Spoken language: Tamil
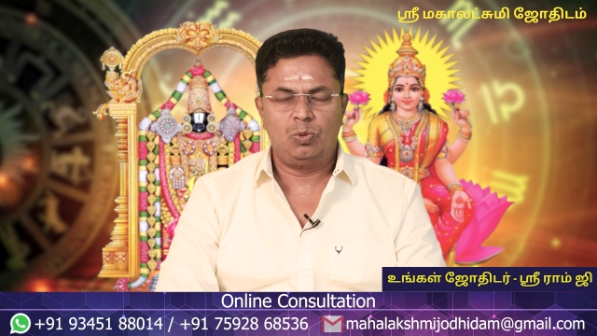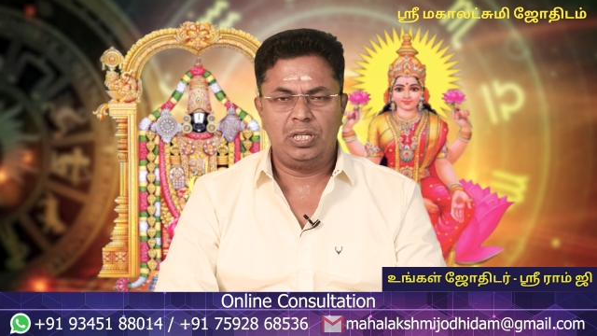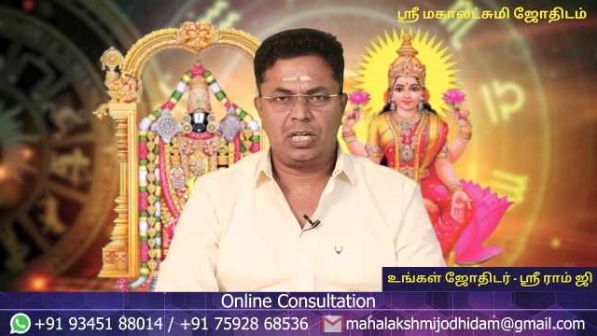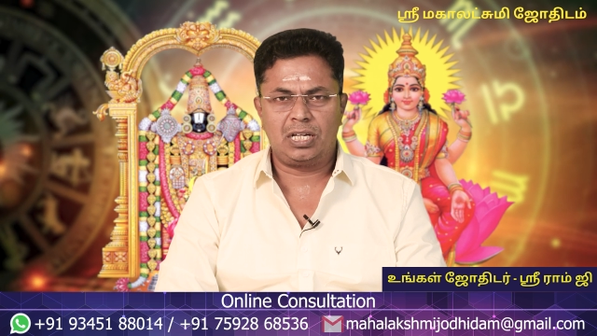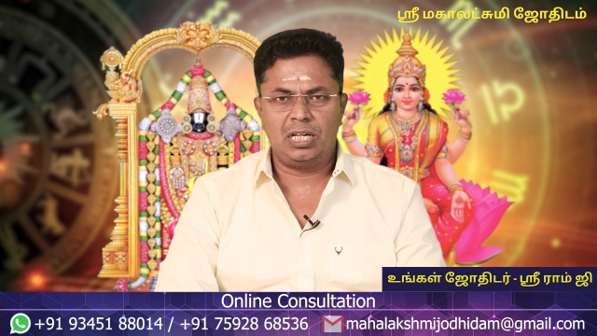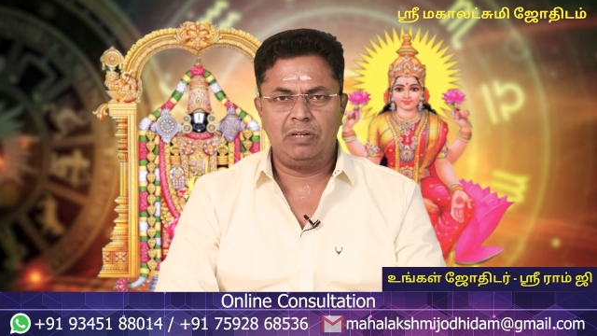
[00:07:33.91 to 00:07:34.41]

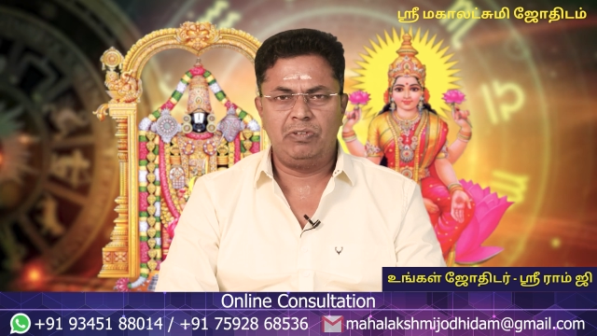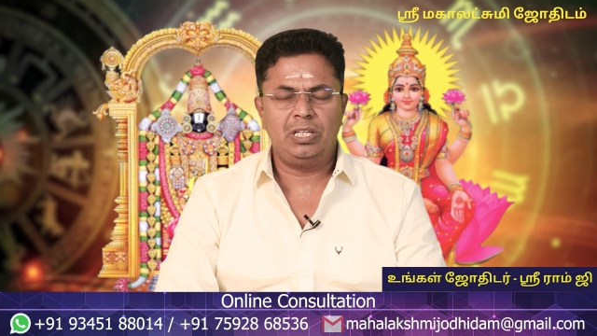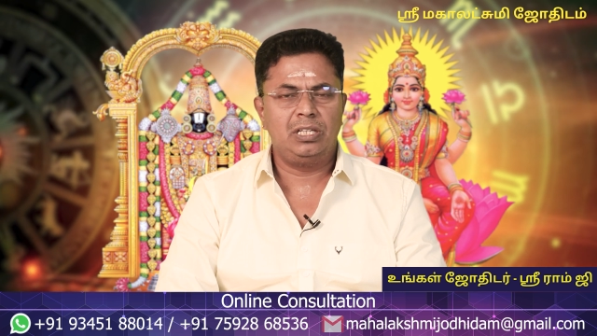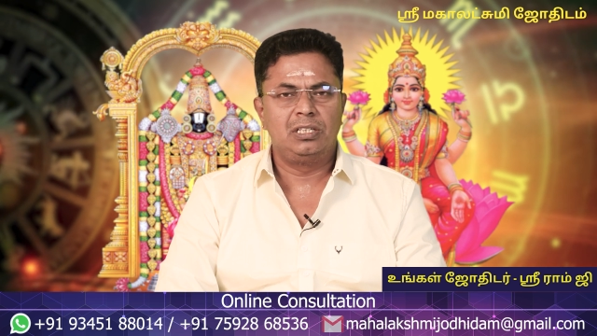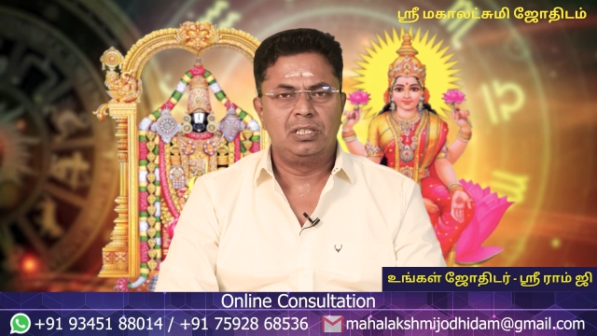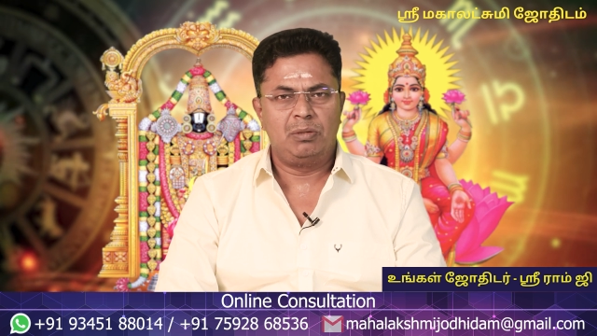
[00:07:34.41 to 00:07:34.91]
உயர்கல்வி
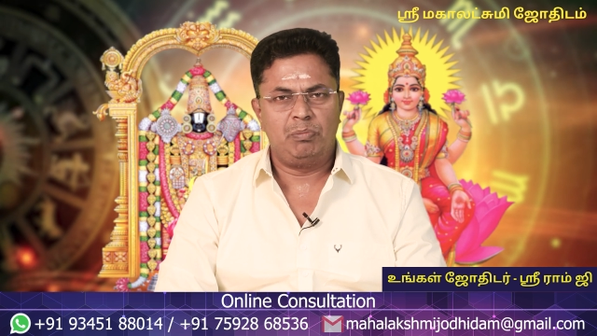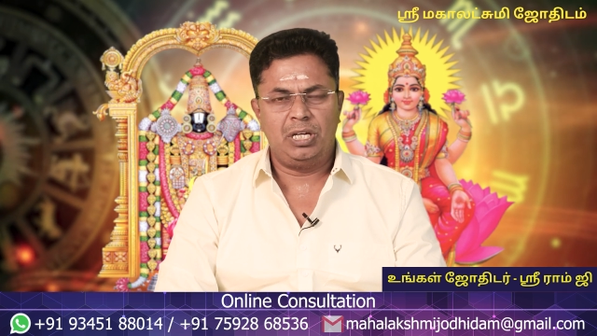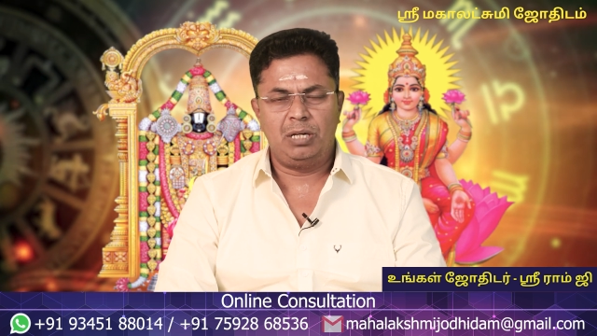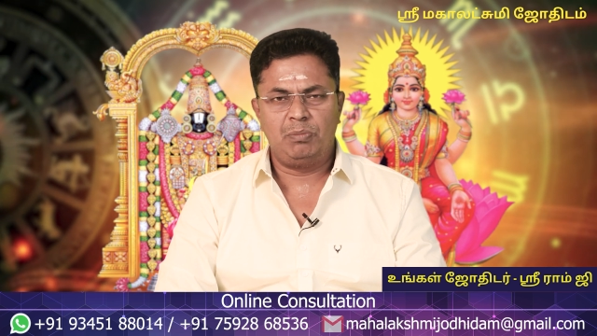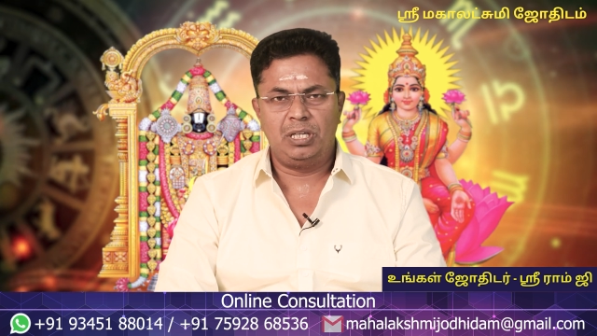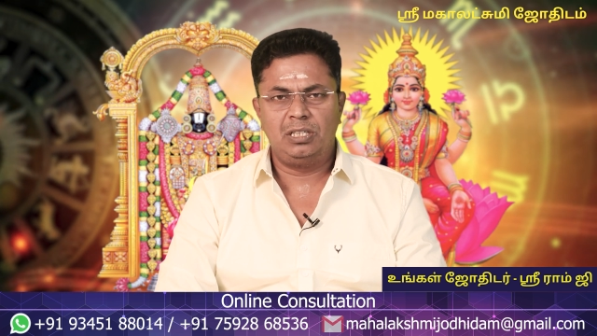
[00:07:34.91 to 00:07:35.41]

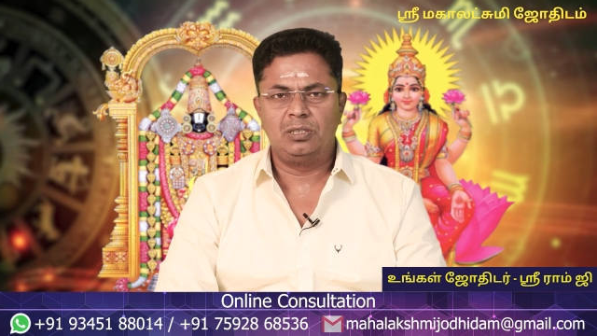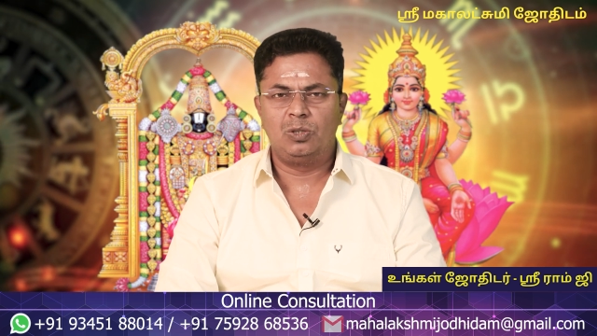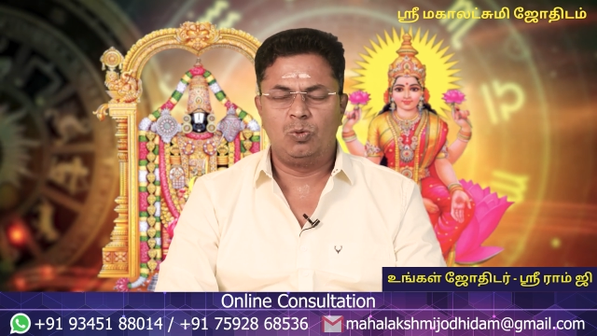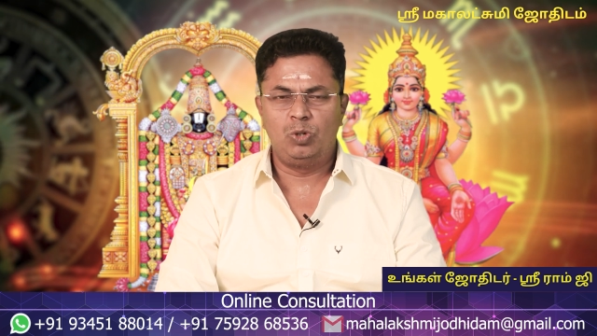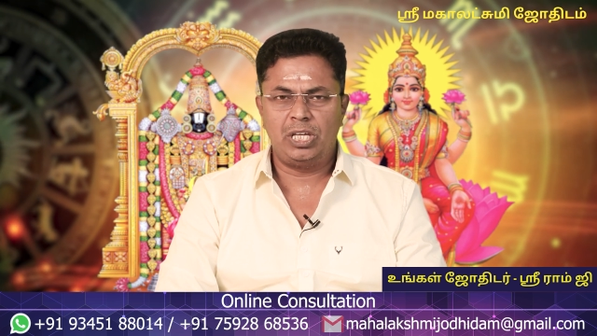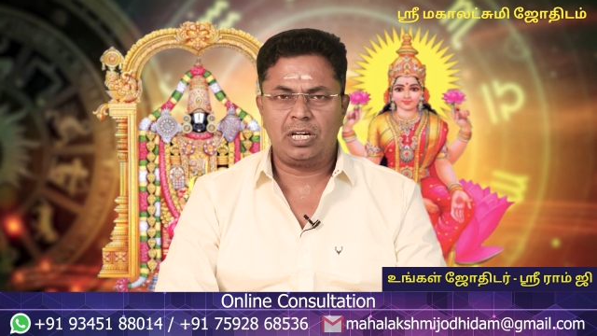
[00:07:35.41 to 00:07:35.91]
மேன்மை
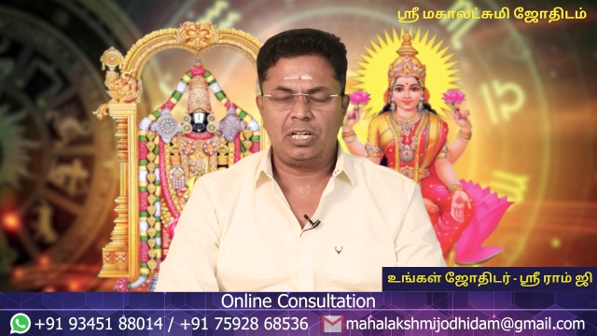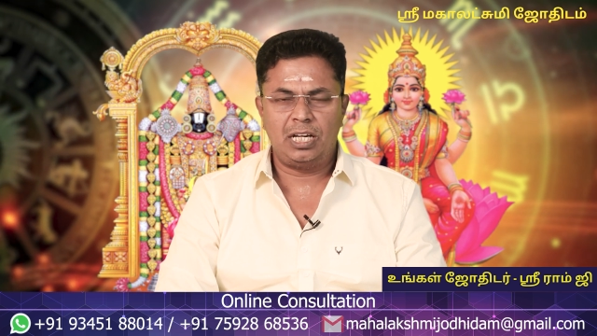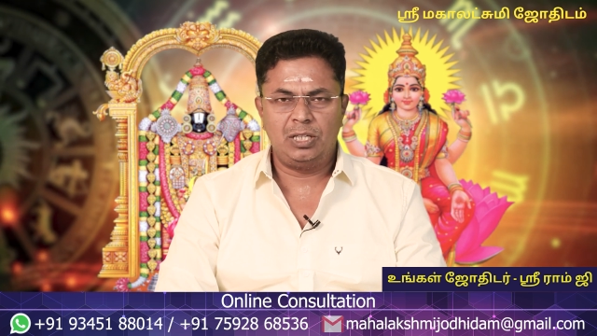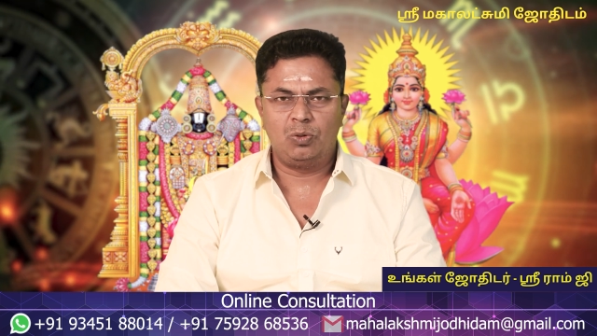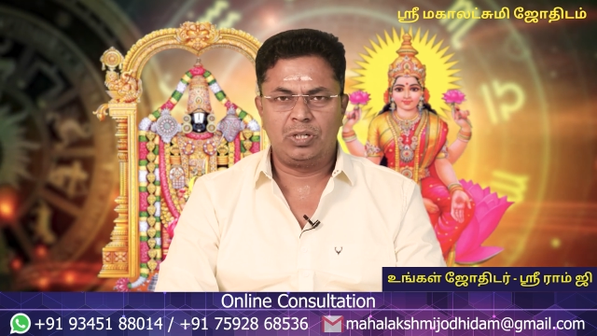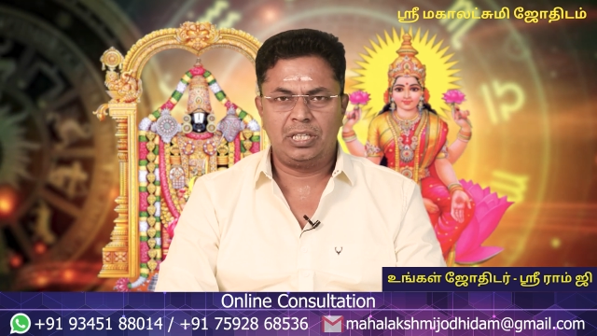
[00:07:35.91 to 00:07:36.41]

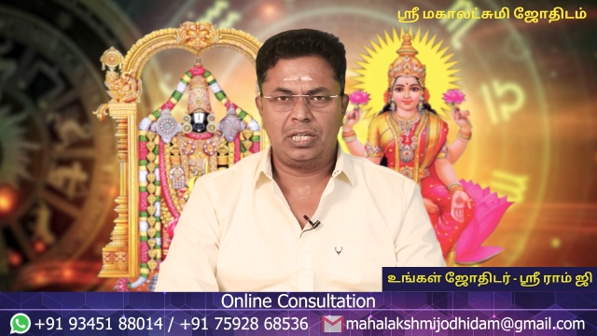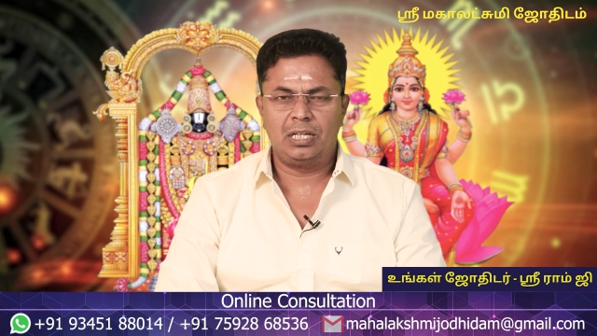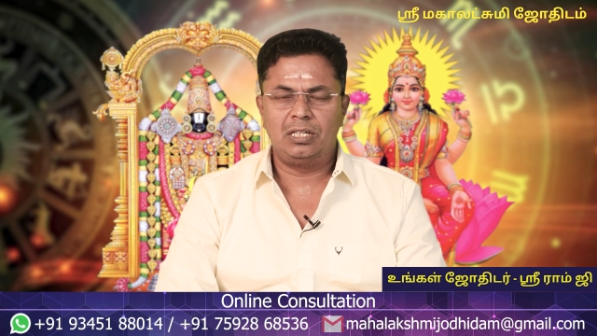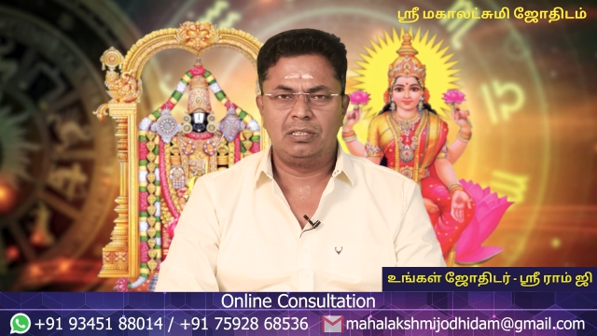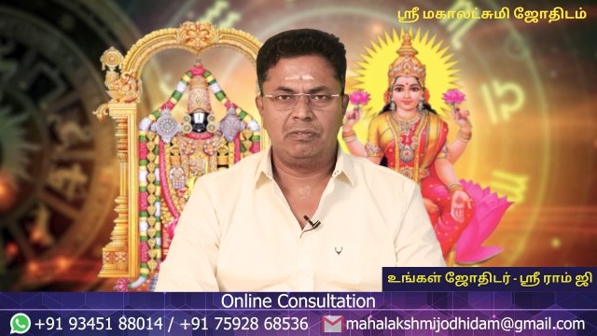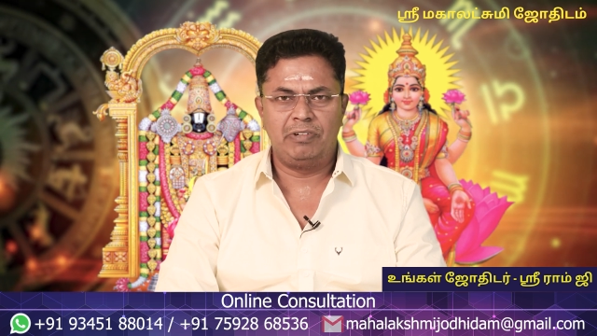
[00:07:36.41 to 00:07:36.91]
உயர்நிலை
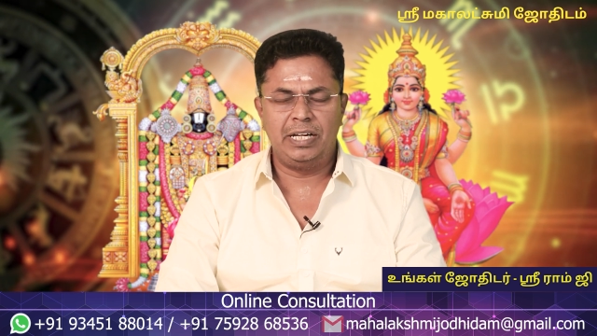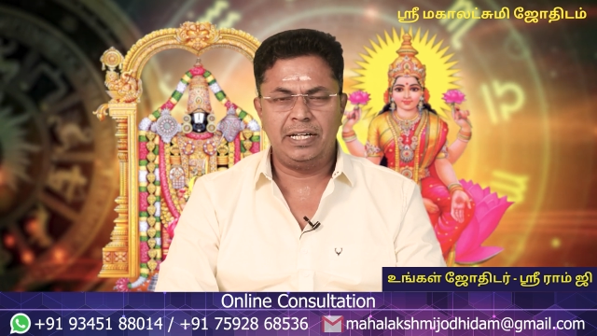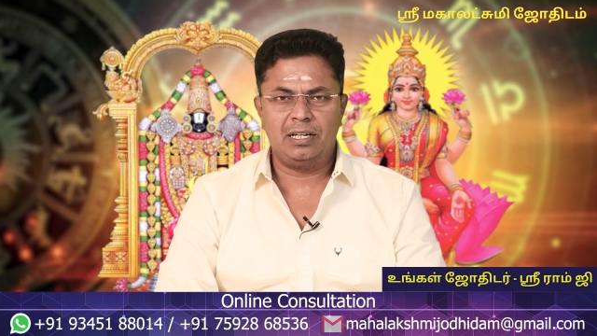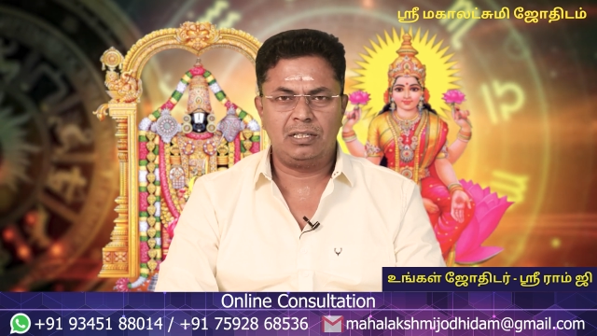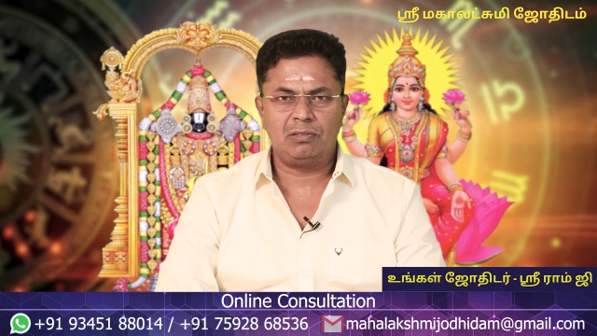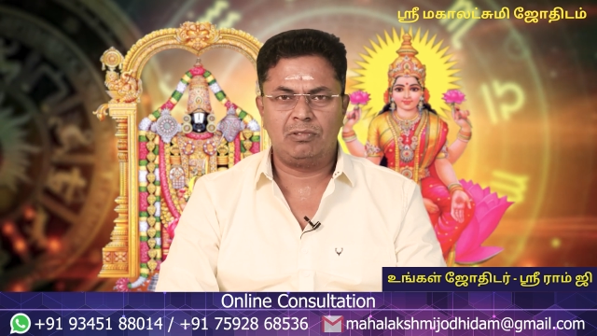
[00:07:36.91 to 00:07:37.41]
யோகிதைகள்
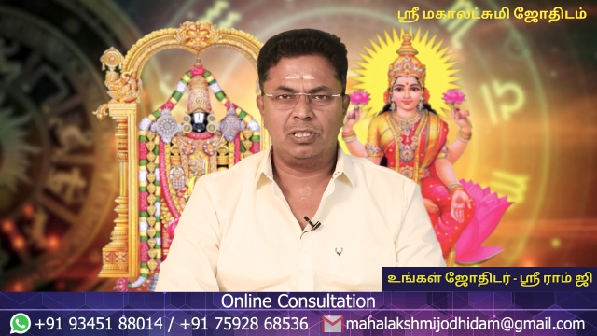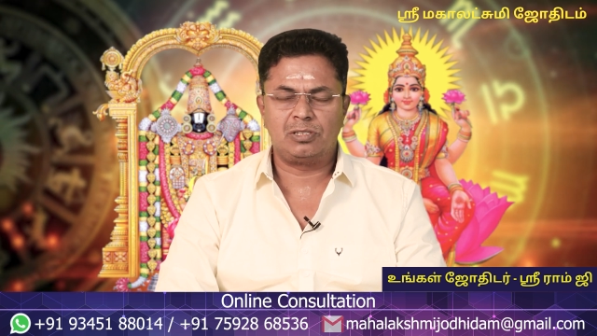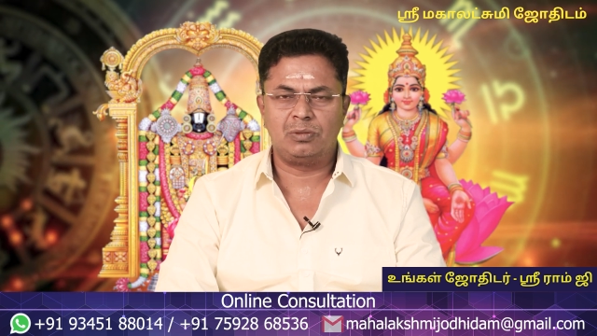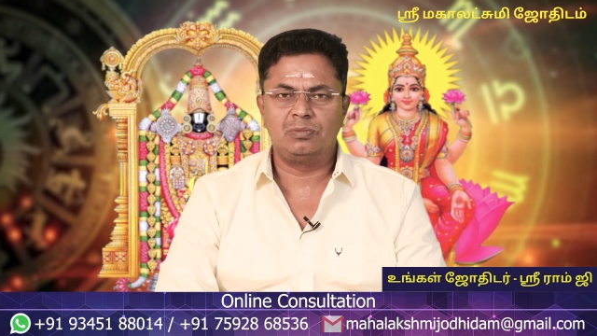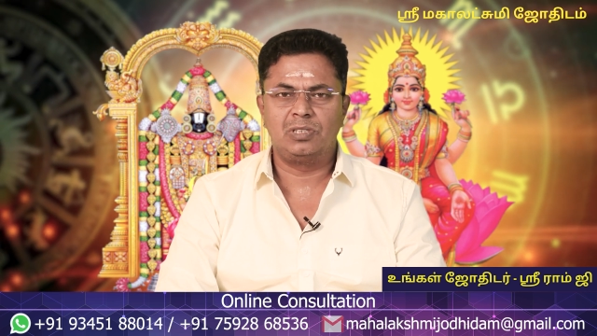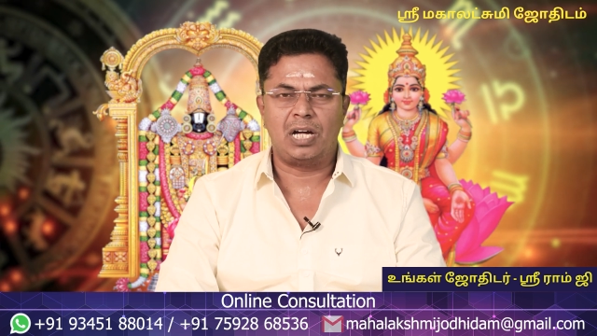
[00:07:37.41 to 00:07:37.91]
வெளிநாட்டு
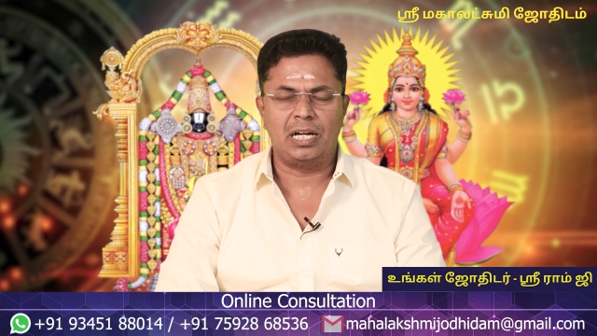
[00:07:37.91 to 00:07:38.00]
வாசம்